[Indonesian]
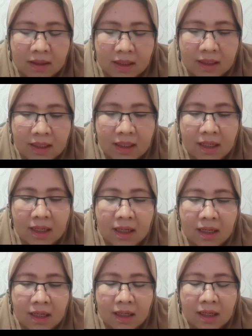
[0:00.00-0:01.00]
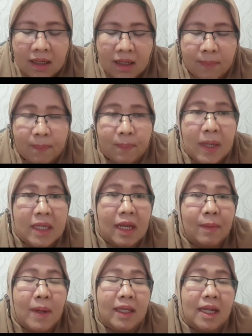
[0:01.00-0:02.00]
Jadi
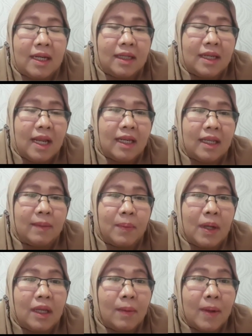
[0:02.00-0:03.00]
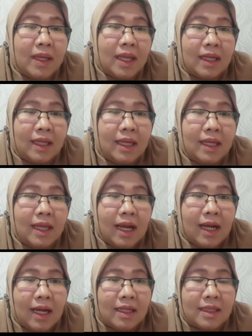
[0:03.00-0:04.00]
bagian-bagian dari bagian-bagian ini
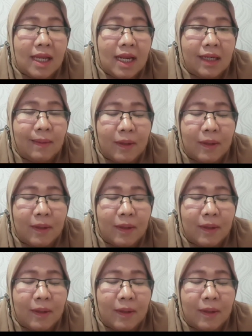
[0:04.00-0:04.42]
akan saling